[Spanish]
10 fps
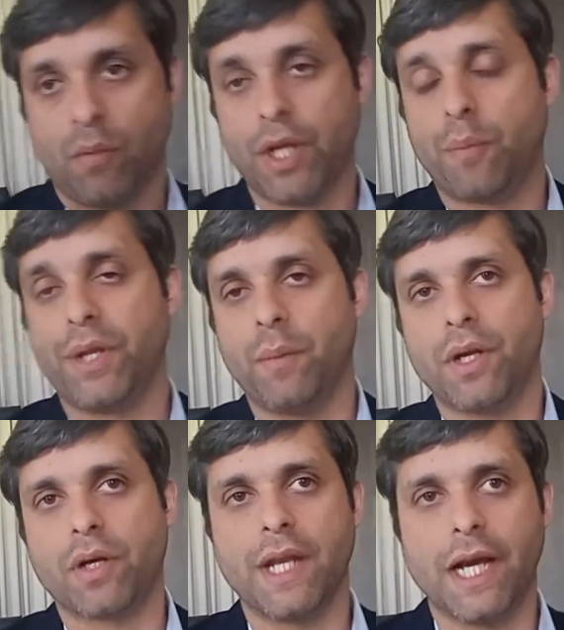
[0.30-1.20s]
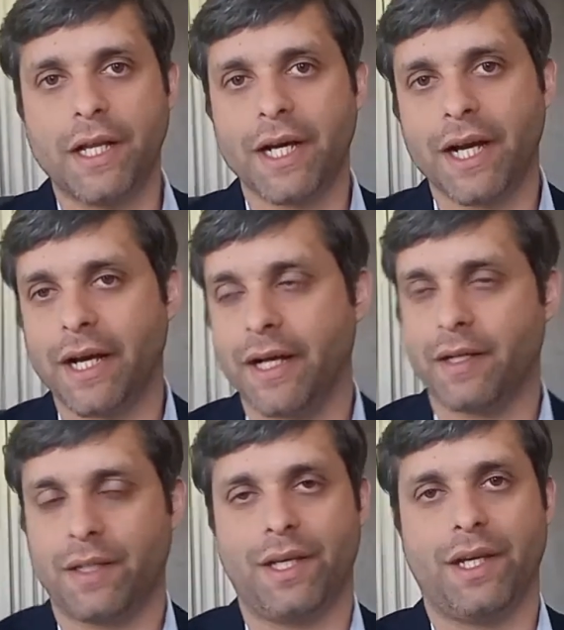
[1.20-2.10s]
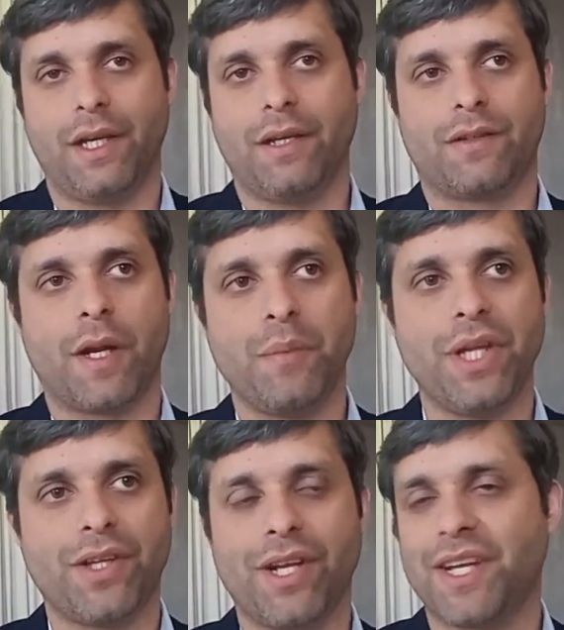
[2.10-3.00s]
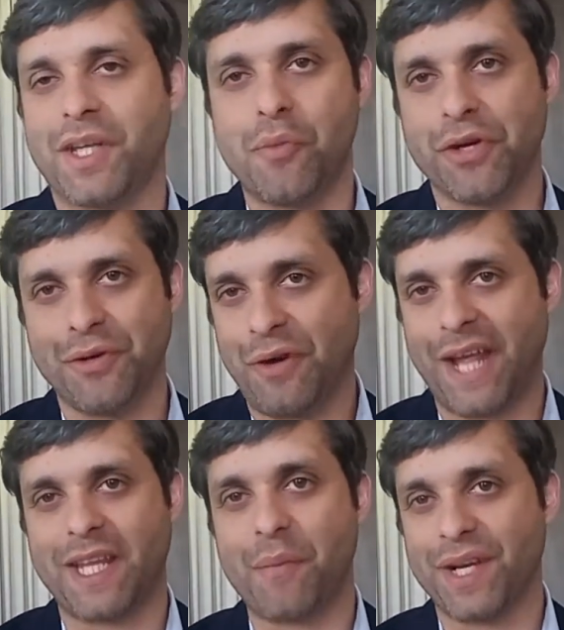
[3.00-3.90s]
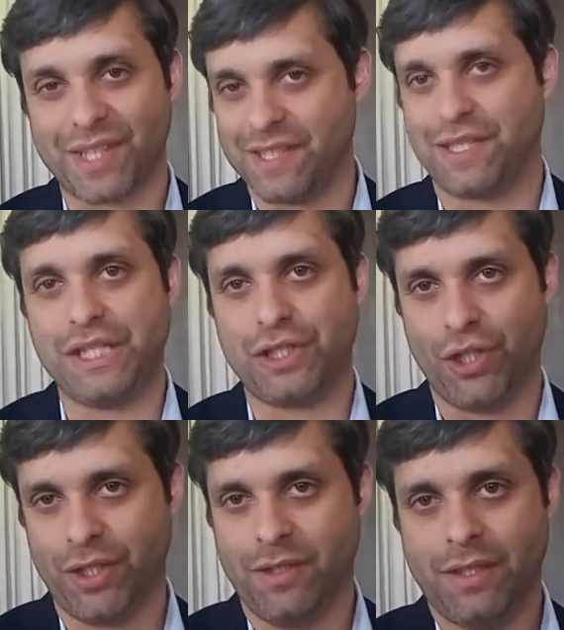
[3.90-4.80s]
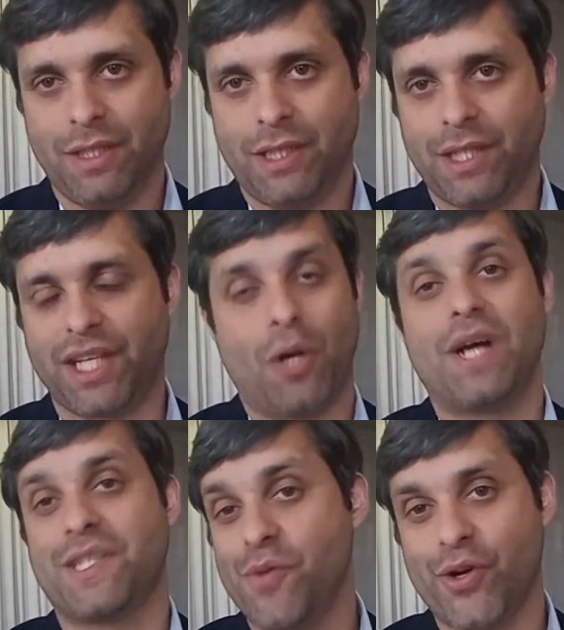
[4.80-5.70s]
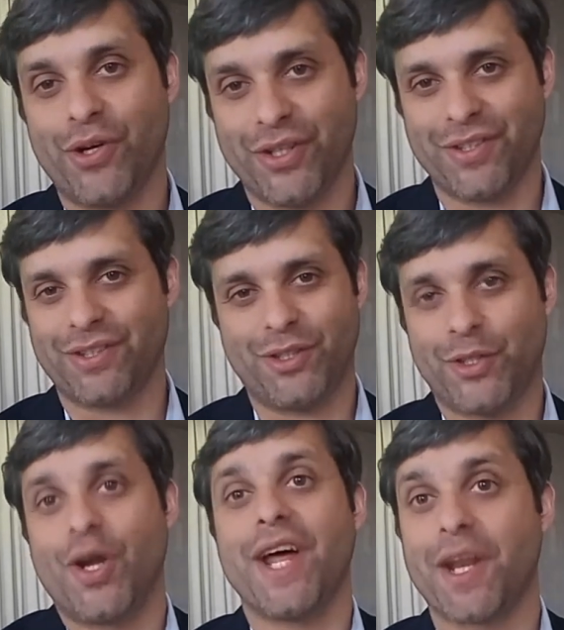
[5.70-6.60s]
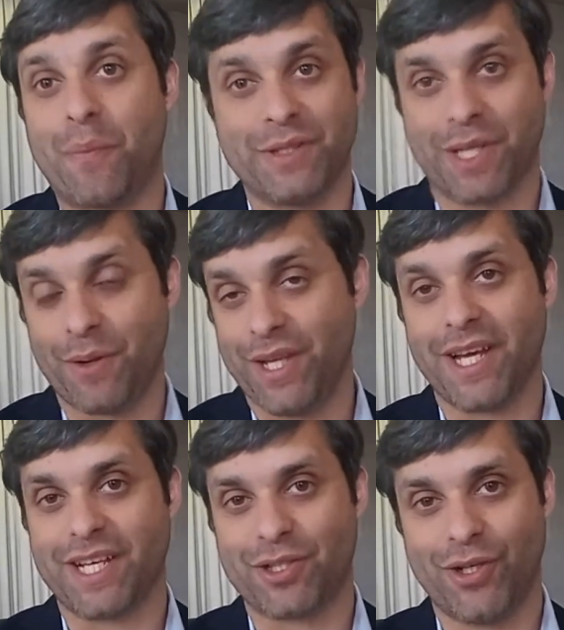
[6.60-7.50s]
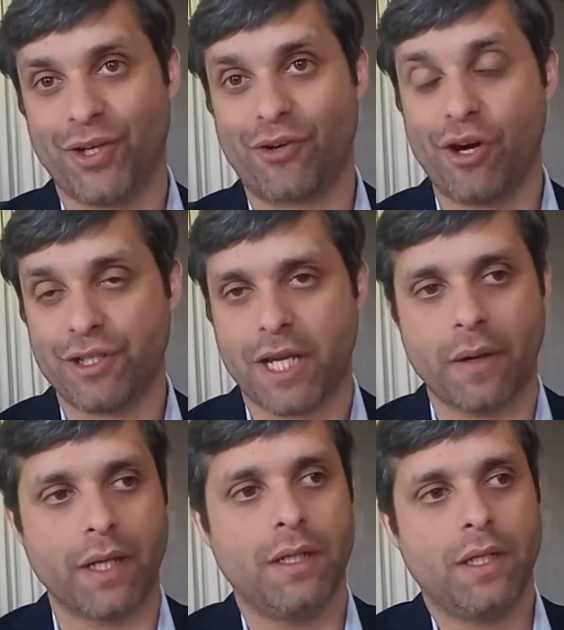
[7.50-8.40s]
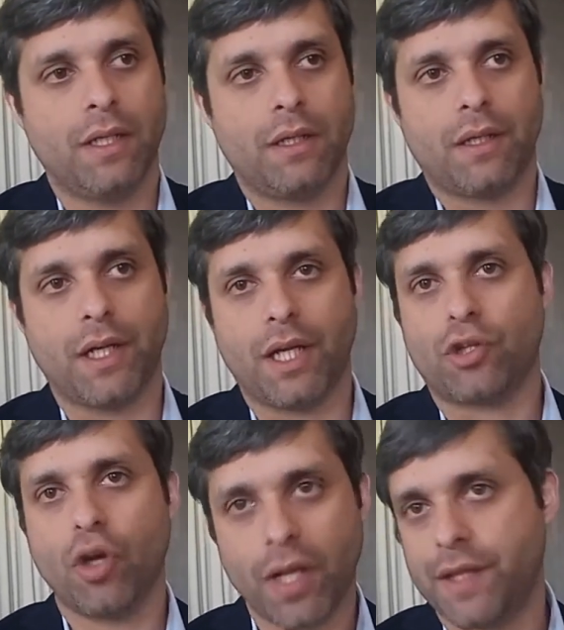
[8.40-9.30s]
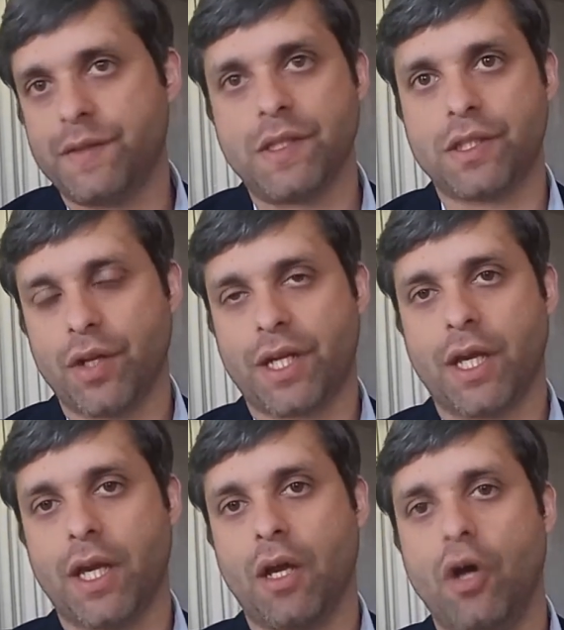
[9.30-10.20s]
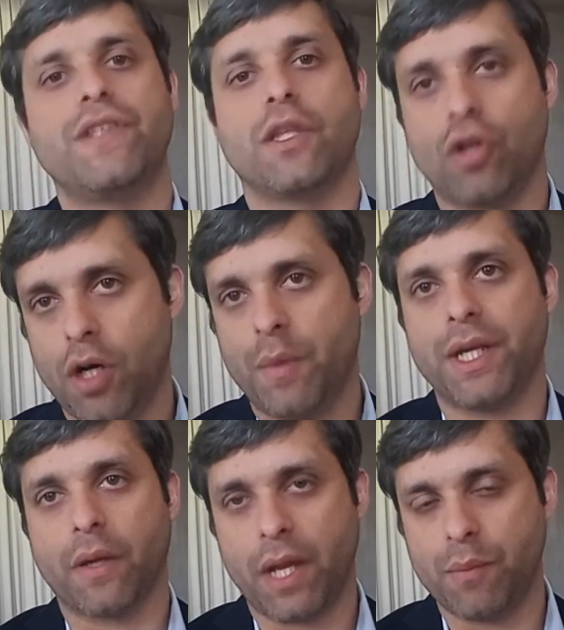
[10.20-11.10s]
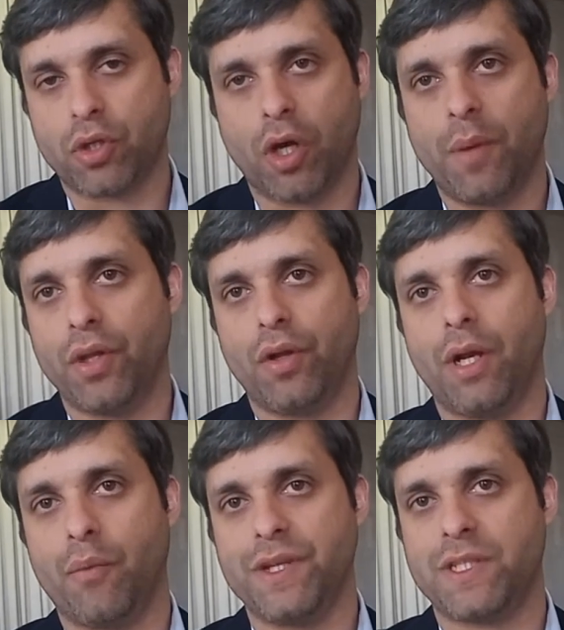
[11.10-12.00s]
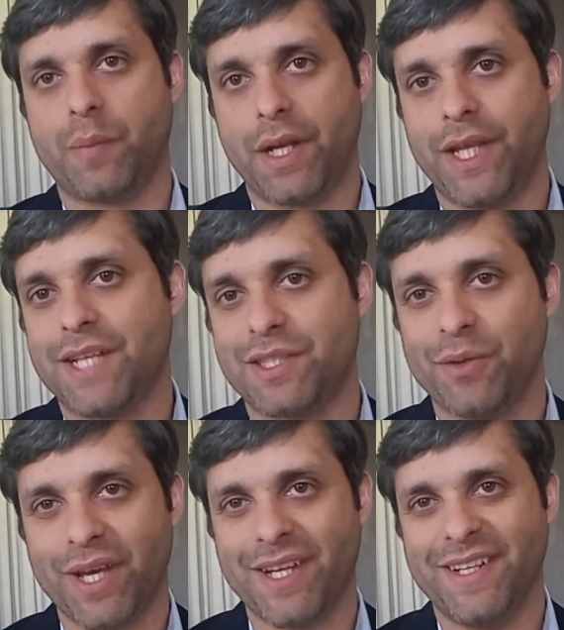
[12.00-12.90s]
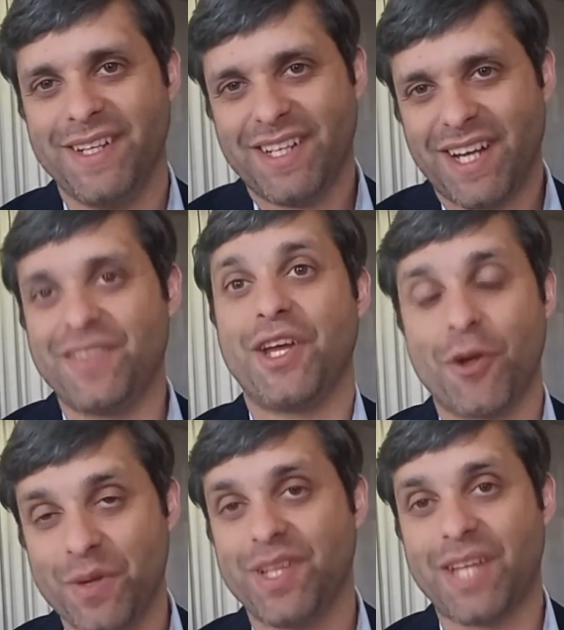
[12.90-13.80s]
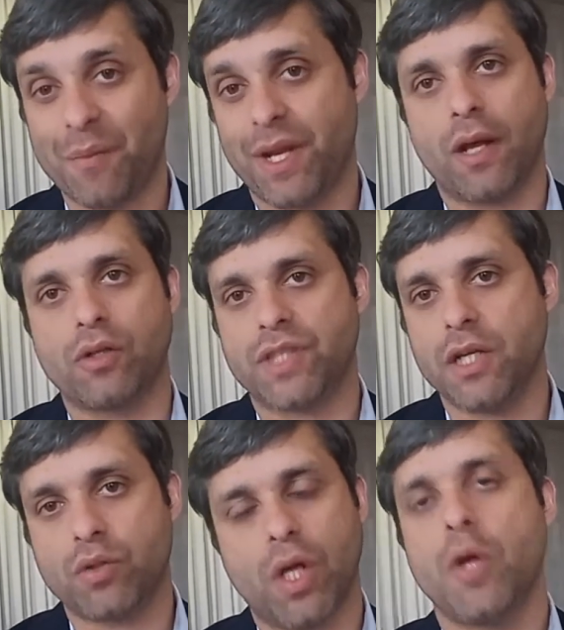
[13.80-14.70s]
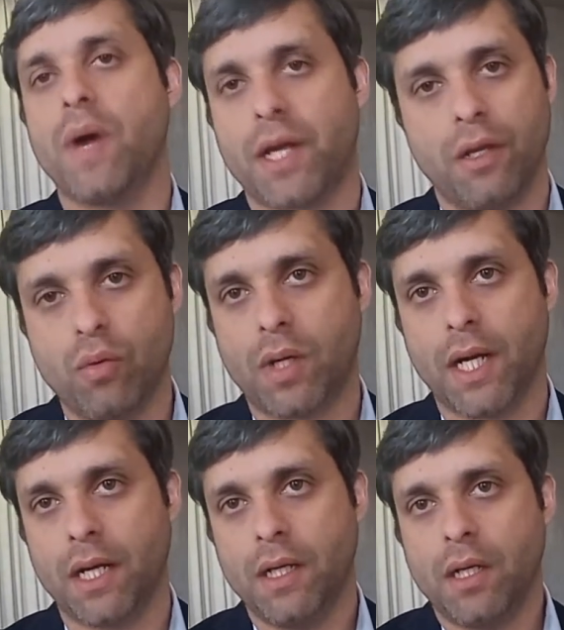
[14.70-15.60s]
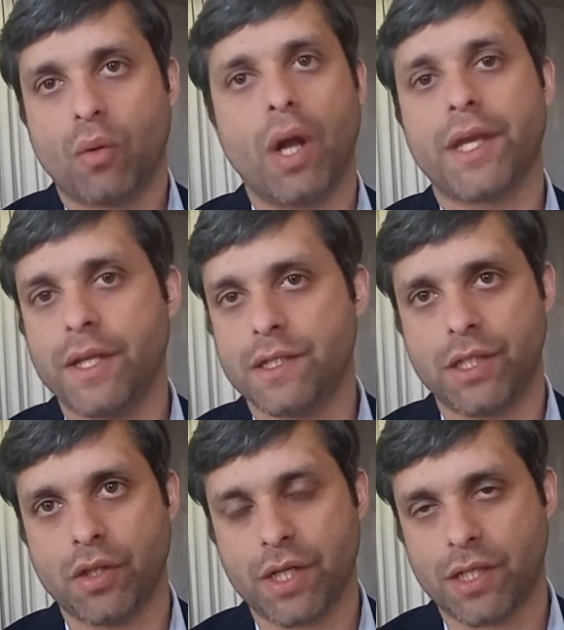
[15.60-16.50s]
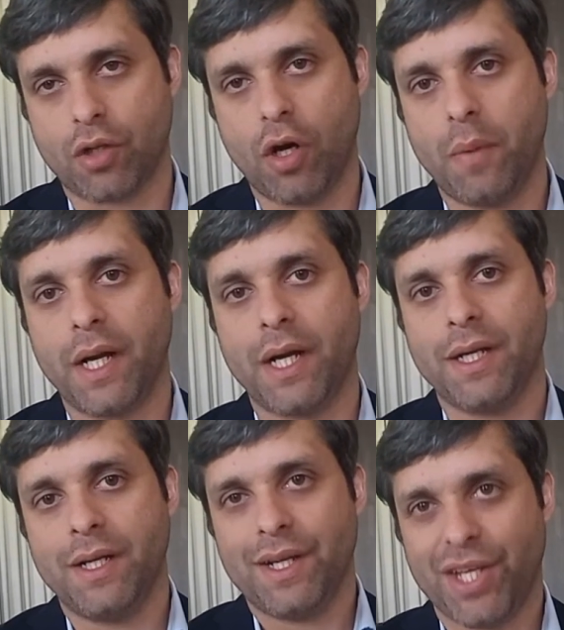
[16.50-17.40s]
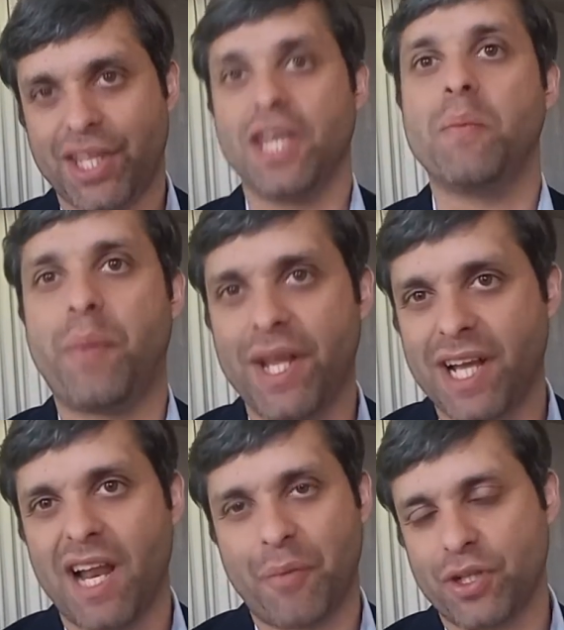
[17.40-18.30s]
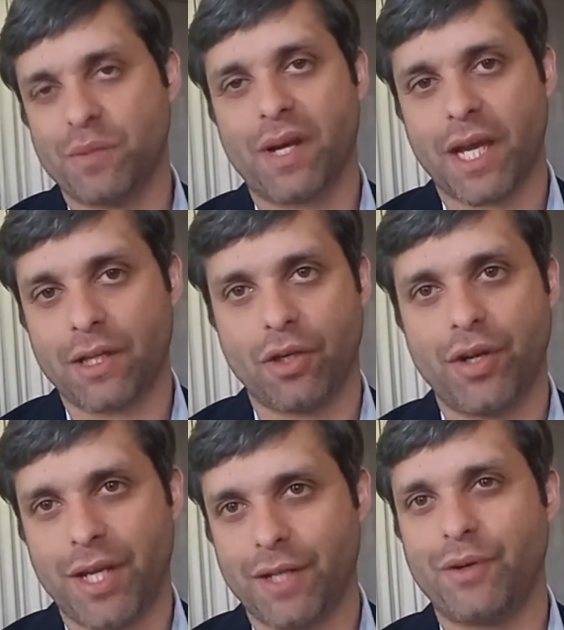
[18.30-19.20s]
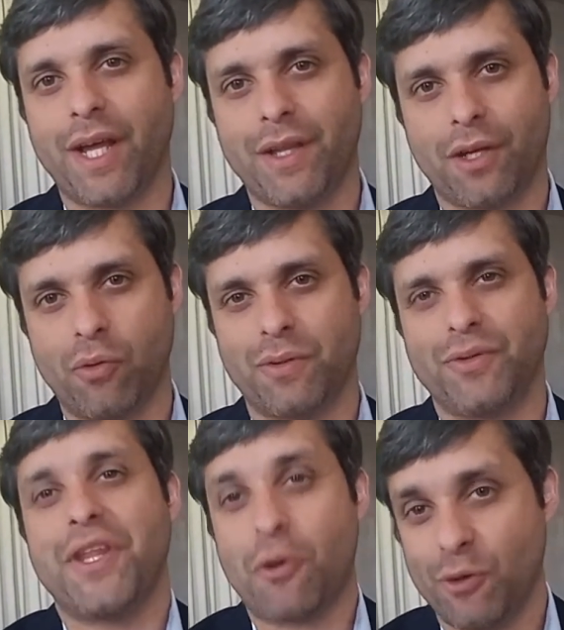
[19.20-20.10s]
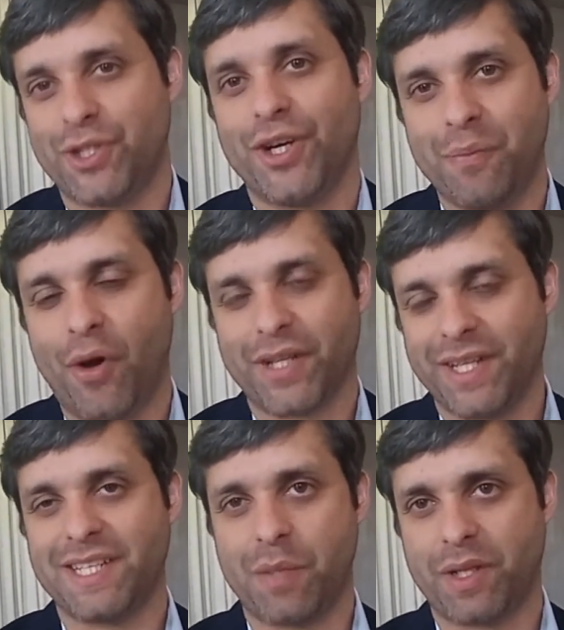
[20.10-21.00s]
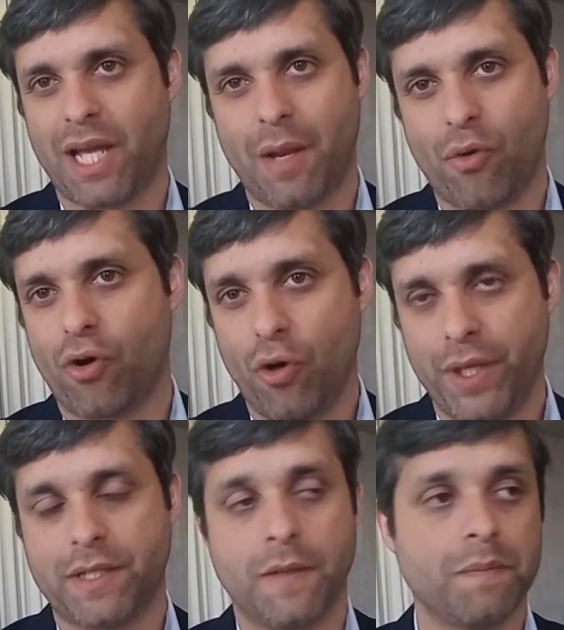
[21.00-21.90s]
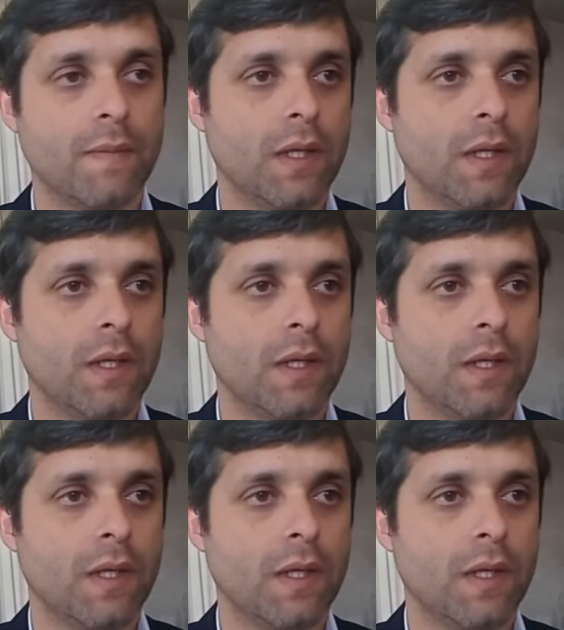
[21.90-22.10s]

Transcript: Bueno, primero que nada, eh, transmitir que estamos en una etapa de transición y que lo hacemos con, con toda la responsabilidad que eso conlleva. Eh, todas las decisiones que hoy se toman y que venimos tomando en la municipalidad, si bien anteriormente también eran consensuadas y más que nunca cualquier decisión que se toma y que implica la próxima gestión es una, una discusión importante que siempre tenemos con Luis.